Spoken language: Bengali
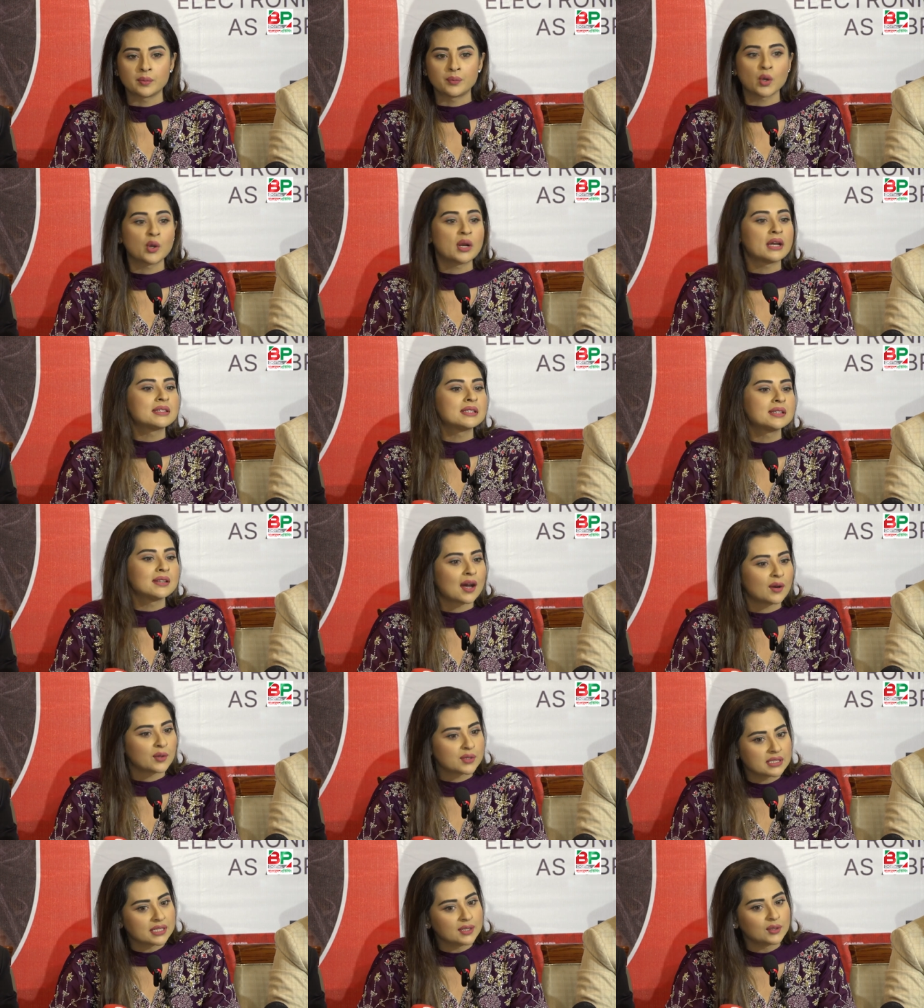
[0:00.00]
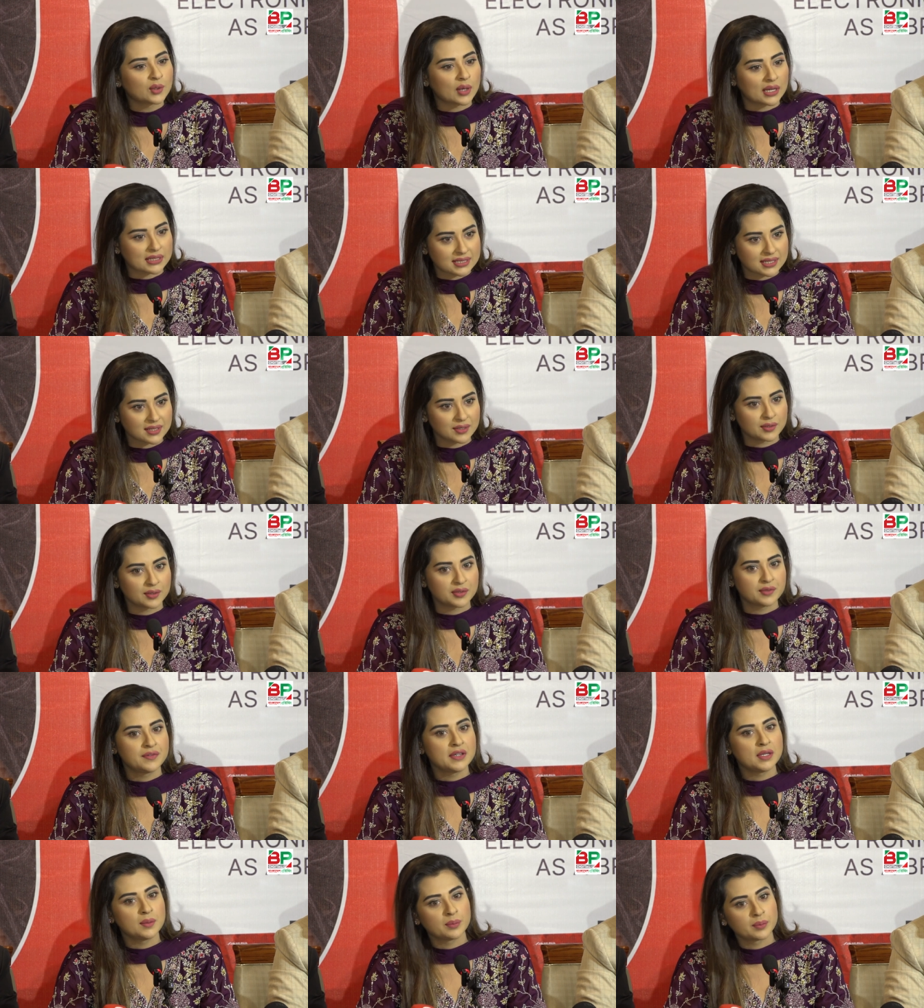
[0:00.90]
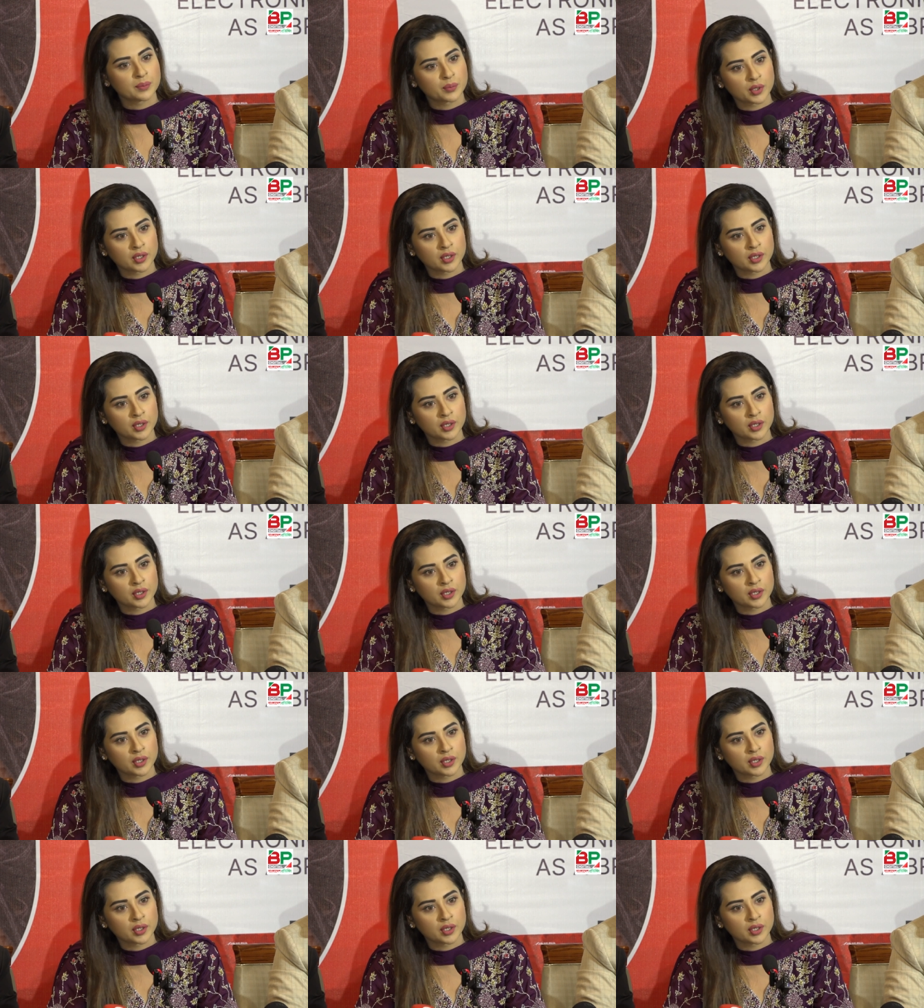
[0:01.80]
প্রোডাকশন হাউস কিন্তু আছে মানে ফিল্ম